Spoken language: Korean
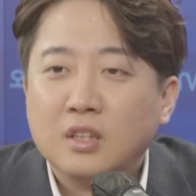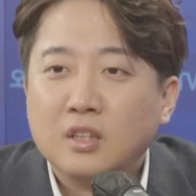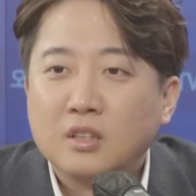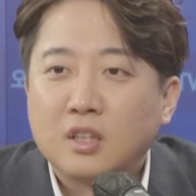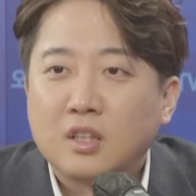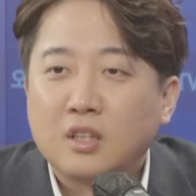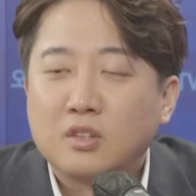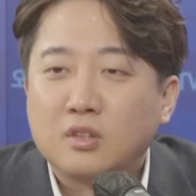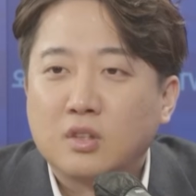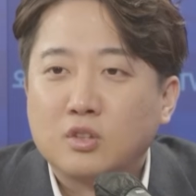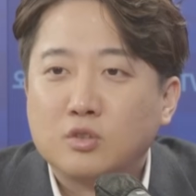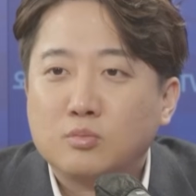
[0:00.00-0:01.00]

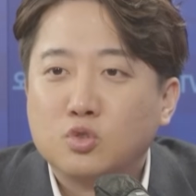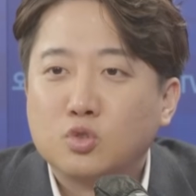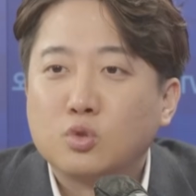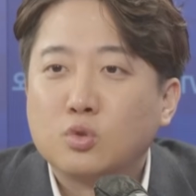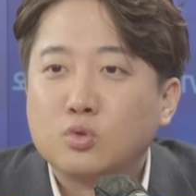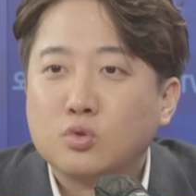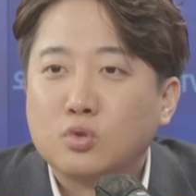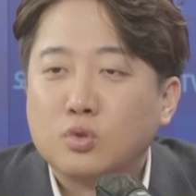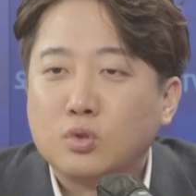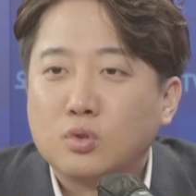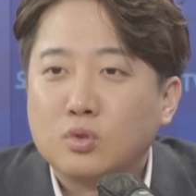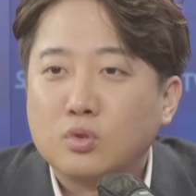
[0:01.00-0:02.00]
살아나셔가지고 음.
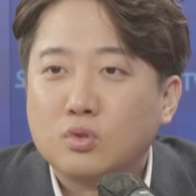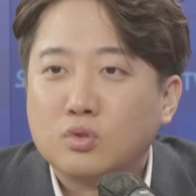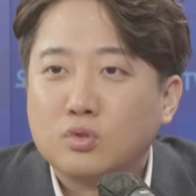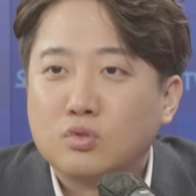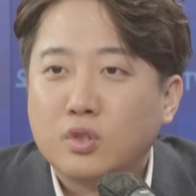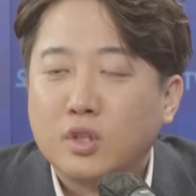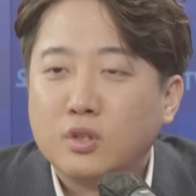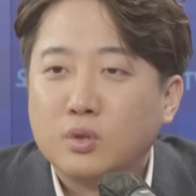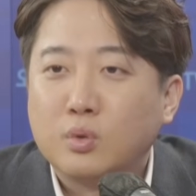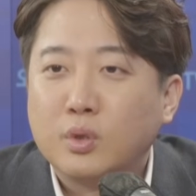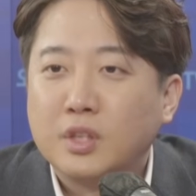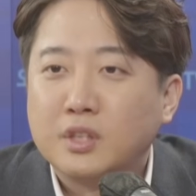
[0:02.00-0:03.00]
무소속으로 국회의원이
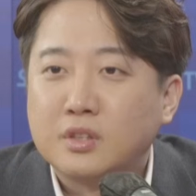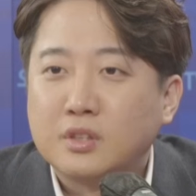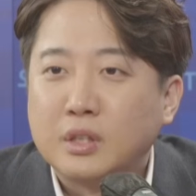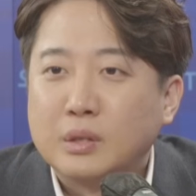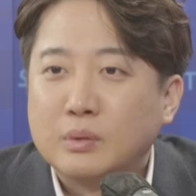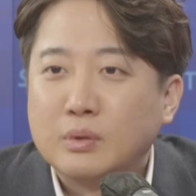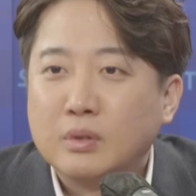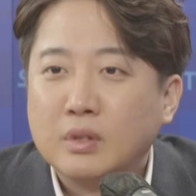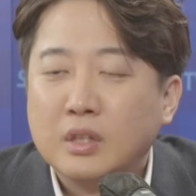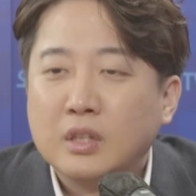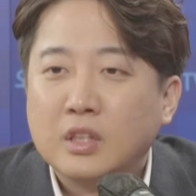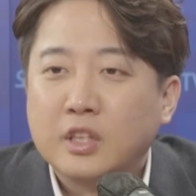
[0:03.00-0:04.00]
동의해서 되고
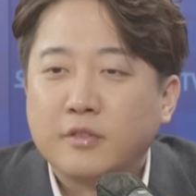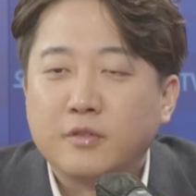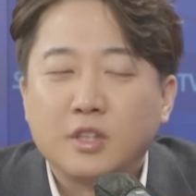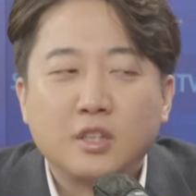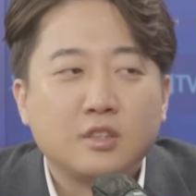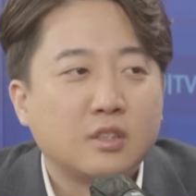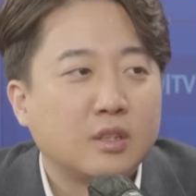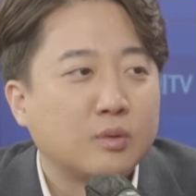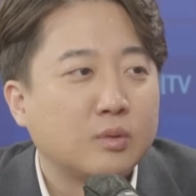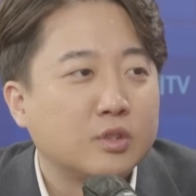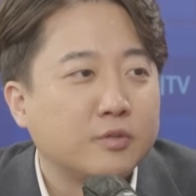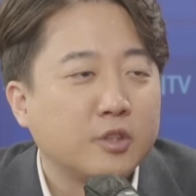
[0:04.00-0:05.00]
그다음에 뭐
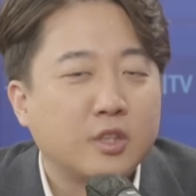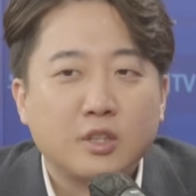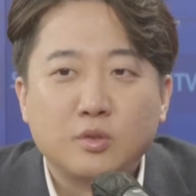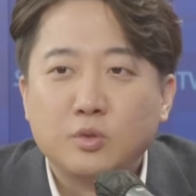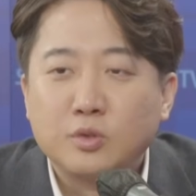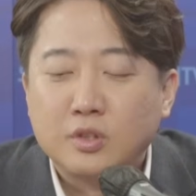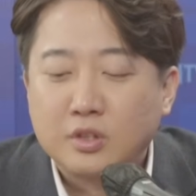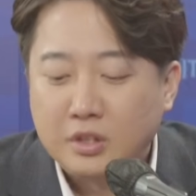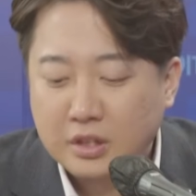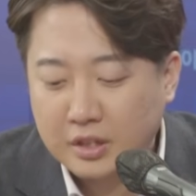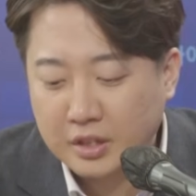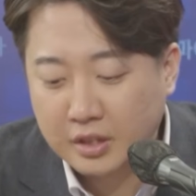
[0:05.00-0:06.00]
재선하고 지금 여기까지 온 음.
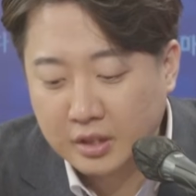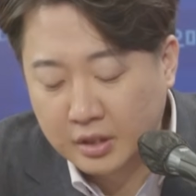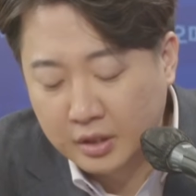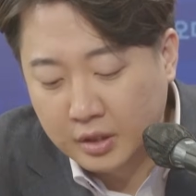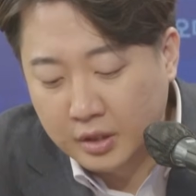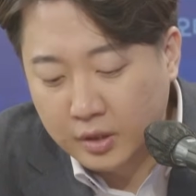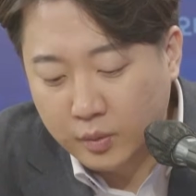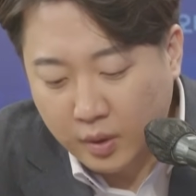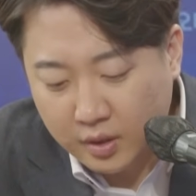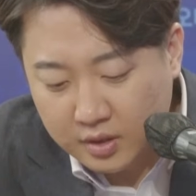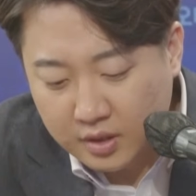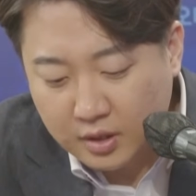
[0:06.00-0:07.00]
건데
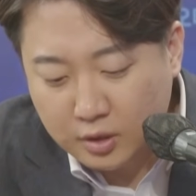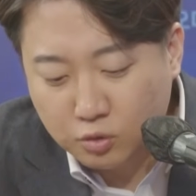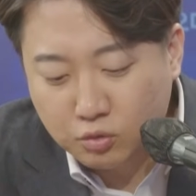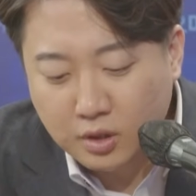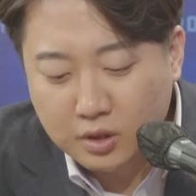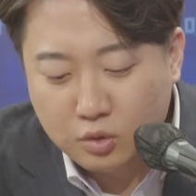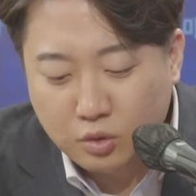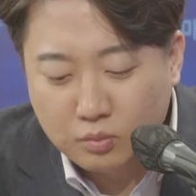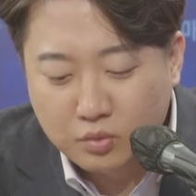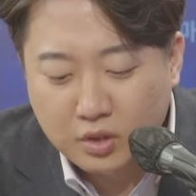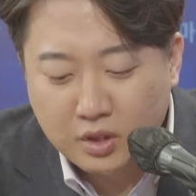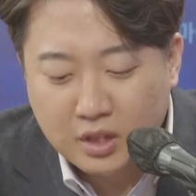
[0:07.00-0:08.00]
굉장히 수완이
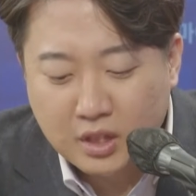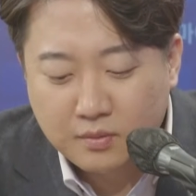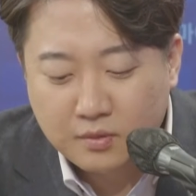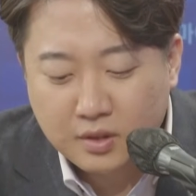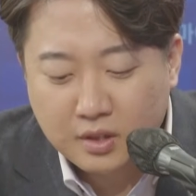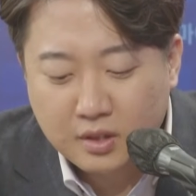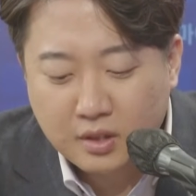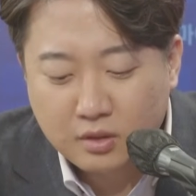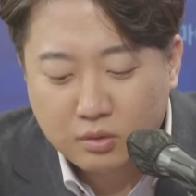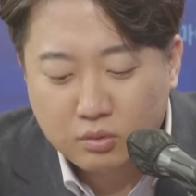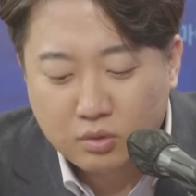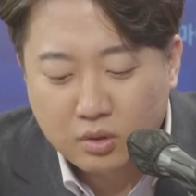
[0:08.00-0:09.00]
좋은 분이기 때문에
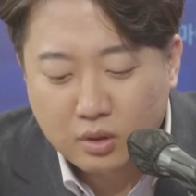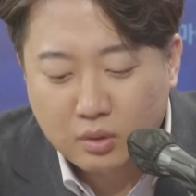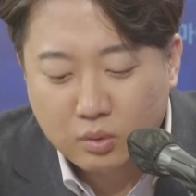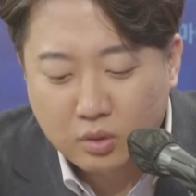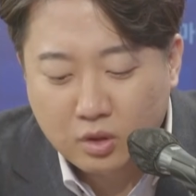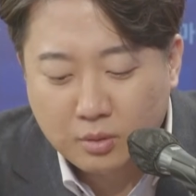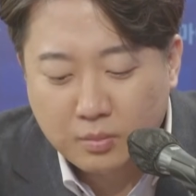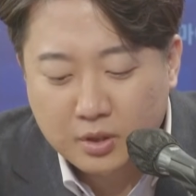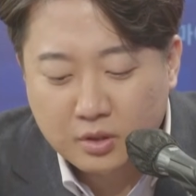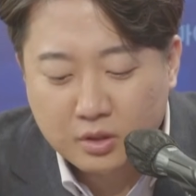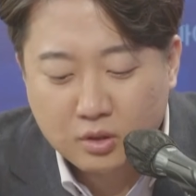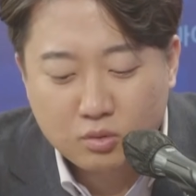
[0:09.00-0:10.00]
그래서 윤석열 대통령
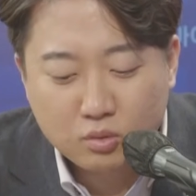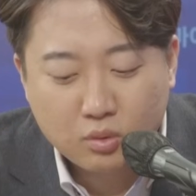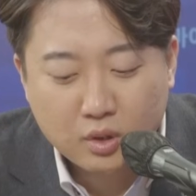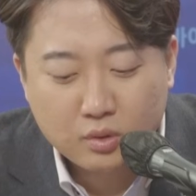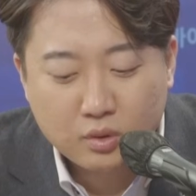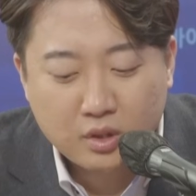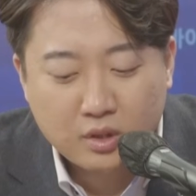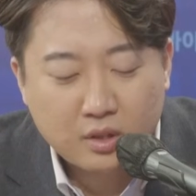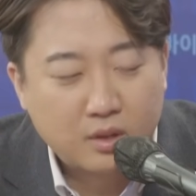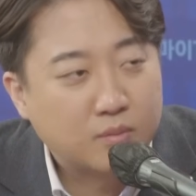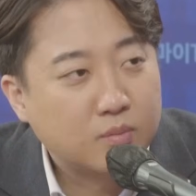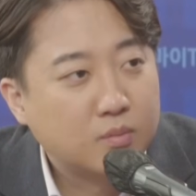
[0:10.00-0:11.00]
옆에서 이제 두고 계속
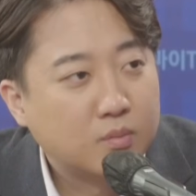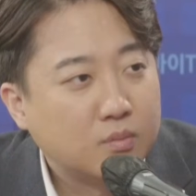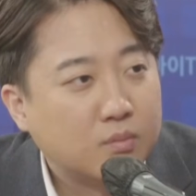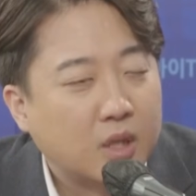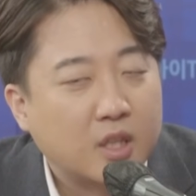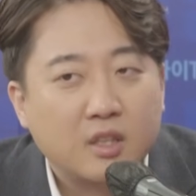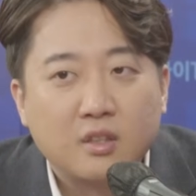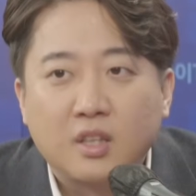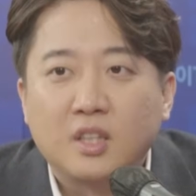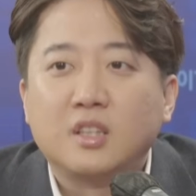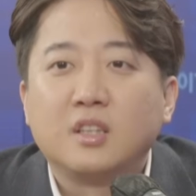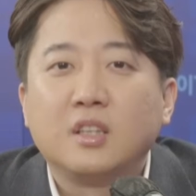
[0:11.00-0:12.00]
일을 맡기는
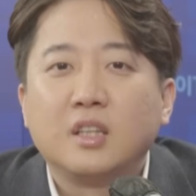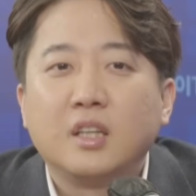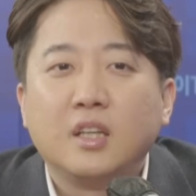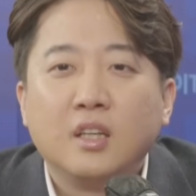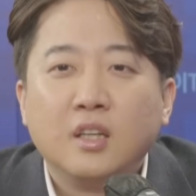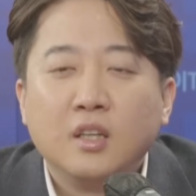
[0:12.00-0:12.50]
것 같은데